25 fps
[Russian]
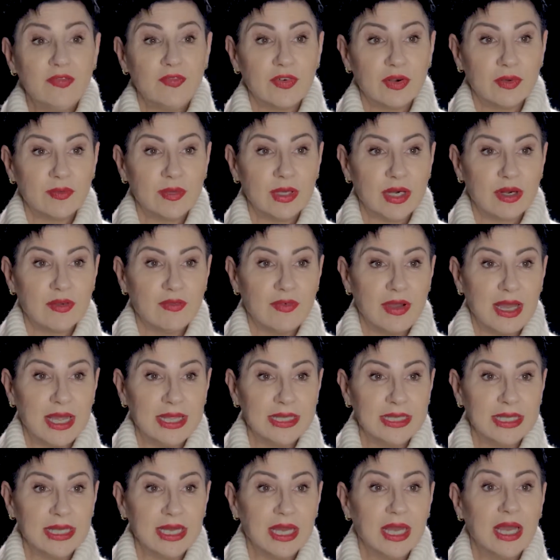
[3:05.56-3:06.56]

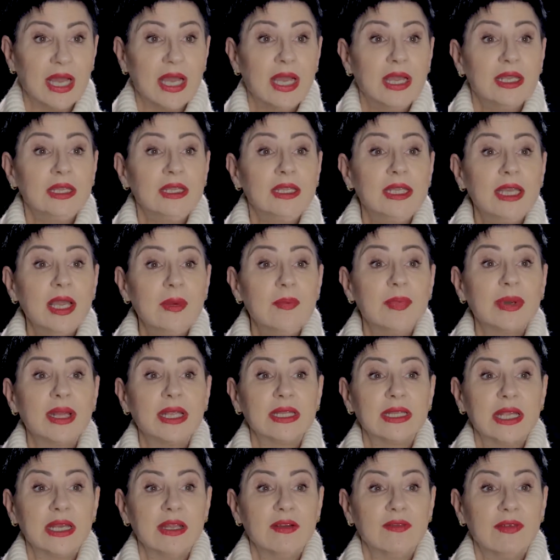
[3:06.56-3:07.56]
формирования не
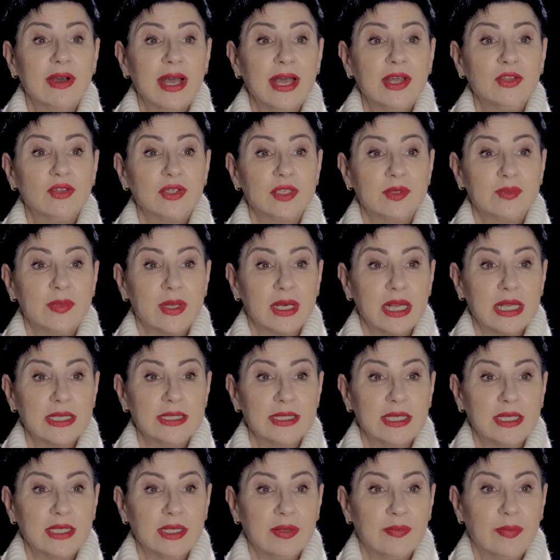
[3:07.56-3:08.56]
преодолевают
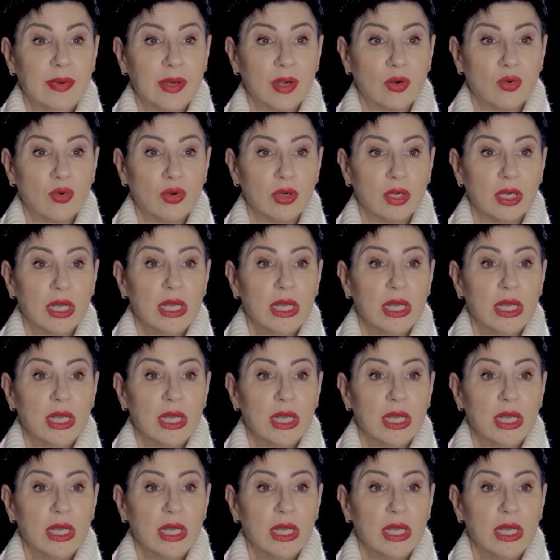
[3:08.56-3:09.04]
избирательный порог.